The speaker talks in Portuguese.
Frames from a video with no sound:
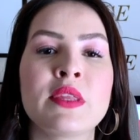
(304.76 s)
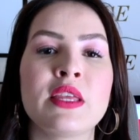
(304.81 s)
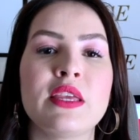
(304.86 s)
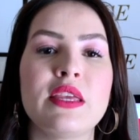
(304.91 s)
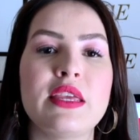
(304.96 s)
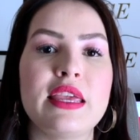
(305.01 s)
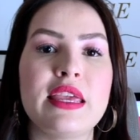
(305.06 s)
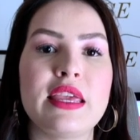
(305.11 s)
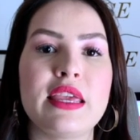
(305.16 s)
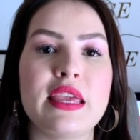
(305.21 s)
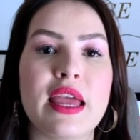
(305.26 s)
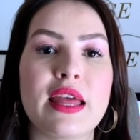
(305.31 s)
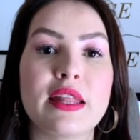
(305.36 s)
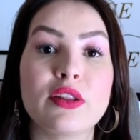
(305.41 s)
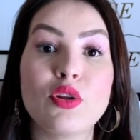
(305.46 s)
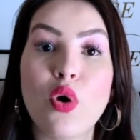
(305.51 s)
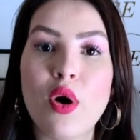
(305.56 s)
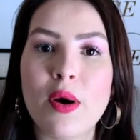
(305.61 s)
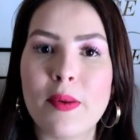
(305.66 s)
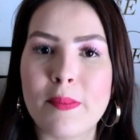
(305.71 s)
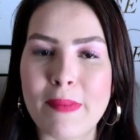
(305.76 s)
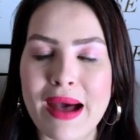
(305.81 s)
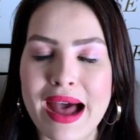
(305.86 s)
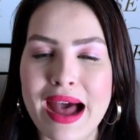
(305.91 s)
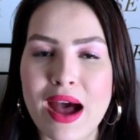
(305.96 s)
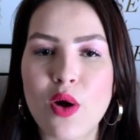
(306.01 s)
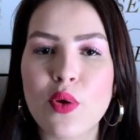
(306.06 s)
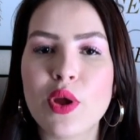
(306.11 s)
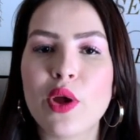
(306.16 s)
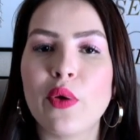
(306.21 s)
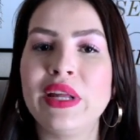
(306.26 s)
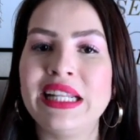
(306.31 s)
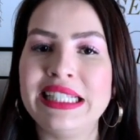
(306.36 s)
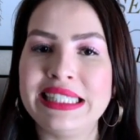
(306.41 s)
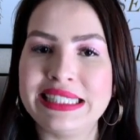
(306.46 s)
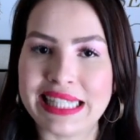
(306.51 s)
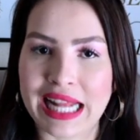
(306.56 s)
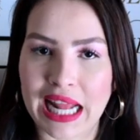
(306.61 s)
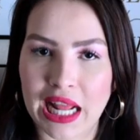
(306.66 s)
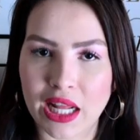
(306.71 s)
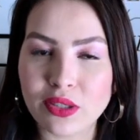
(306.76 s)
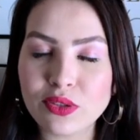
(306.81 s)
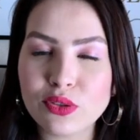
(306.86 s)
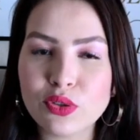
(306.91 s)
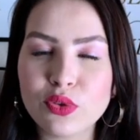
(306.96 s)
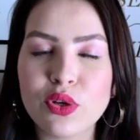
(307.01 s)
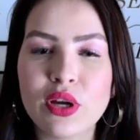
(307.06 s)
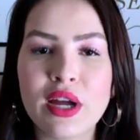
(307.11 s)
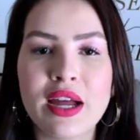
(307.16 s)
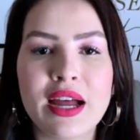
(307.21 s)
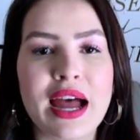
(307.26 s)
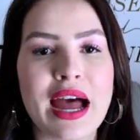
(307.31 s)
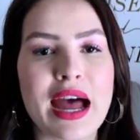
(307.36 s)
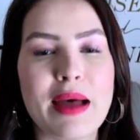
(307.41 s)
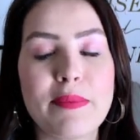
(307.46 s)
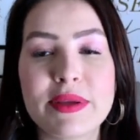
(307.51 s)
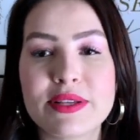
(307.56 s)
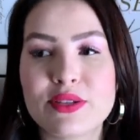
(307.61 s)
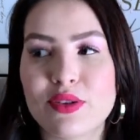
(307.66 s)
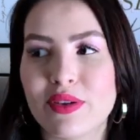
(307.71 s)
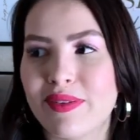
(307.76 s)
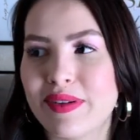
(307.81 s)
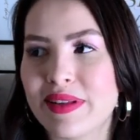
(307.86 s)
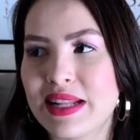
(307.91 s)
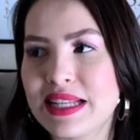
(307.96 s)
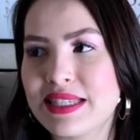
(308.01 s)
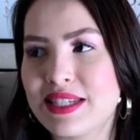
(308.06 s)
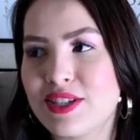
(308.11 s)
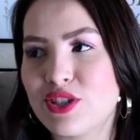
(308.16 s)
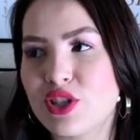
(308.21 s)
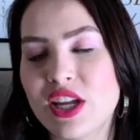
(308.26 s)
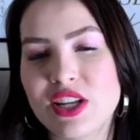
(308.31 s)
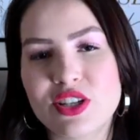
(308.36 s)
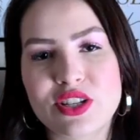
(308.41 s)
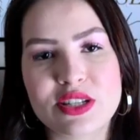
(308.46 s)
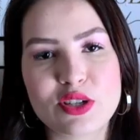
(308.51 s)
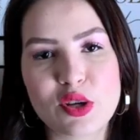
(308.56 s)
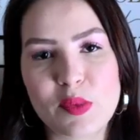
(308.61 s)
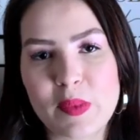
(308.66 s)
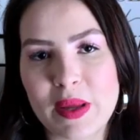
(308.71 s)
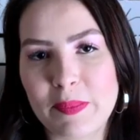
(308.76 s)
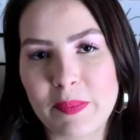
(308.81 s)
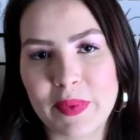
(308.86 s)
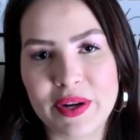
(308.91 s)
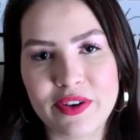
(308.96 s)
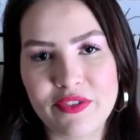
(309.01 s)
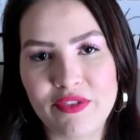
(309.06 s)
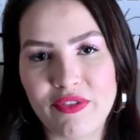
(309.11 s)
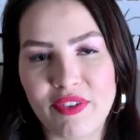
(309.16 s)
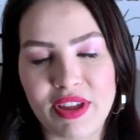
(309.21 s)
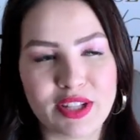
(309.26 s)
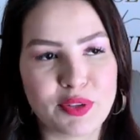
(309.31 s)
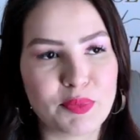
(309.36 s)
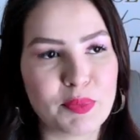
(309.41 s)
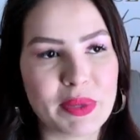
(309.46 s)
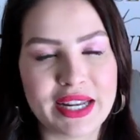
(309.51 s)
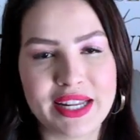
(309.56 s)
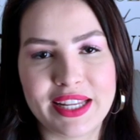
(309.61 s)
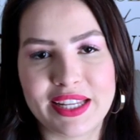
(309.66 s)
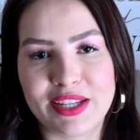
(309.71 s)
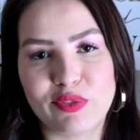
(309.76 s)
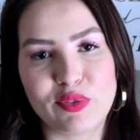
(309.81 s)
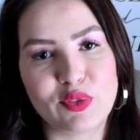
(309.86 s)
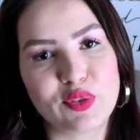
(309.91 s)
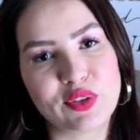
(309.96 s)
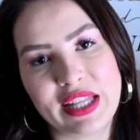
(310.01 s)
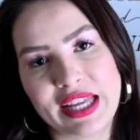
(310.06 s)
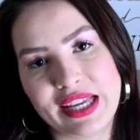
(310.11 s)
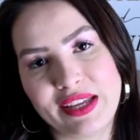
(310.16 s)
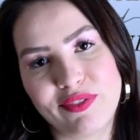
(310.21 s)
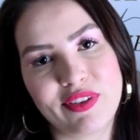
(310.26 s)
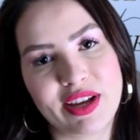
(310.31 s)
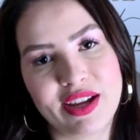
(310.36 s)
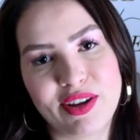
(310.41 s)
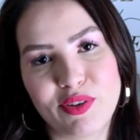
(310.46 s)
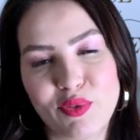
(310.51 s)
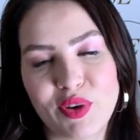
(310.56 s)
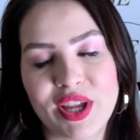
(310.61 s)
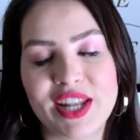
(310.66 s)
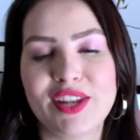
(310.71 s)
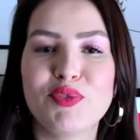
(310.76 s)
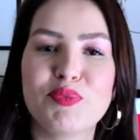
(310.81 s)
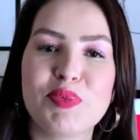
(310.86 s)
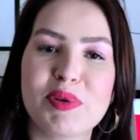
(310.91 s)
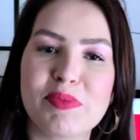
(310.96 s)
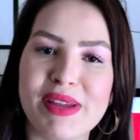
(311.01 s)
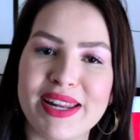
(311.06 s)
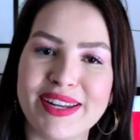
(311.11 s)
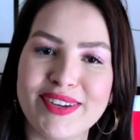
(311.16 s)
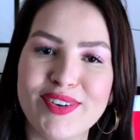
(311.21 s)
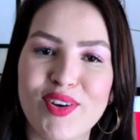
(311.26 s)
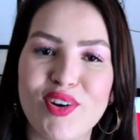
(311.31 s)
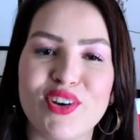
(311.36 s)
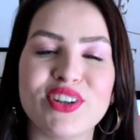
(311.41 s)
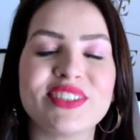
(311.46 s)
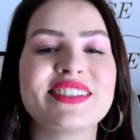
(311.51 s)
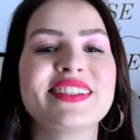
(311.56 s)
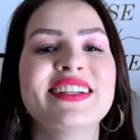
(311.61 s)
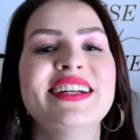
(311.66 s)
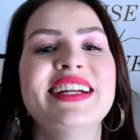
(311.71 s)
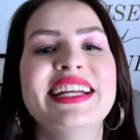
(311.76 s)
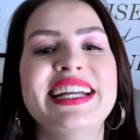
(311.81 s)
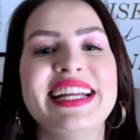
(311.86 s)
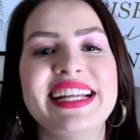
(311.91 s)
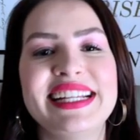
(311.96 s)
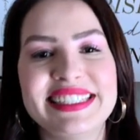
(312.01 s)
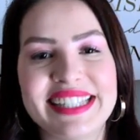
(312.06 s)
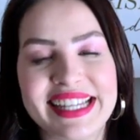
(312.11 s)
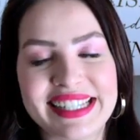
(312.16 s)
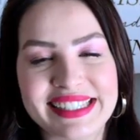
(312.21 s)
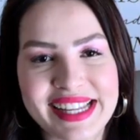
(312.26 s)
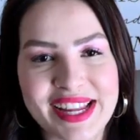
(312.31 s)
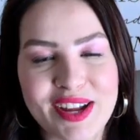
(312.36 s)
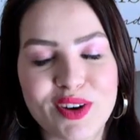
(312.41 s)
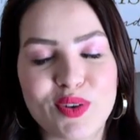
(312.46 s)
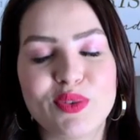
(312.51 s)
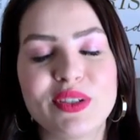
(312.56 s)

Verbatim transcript: E é normal, eu entendo. A pessoa vai falar assim, gente, esse homem é perfeito, peraí, eu vou ter que ficar com ele no primeiro encontro, entendeu?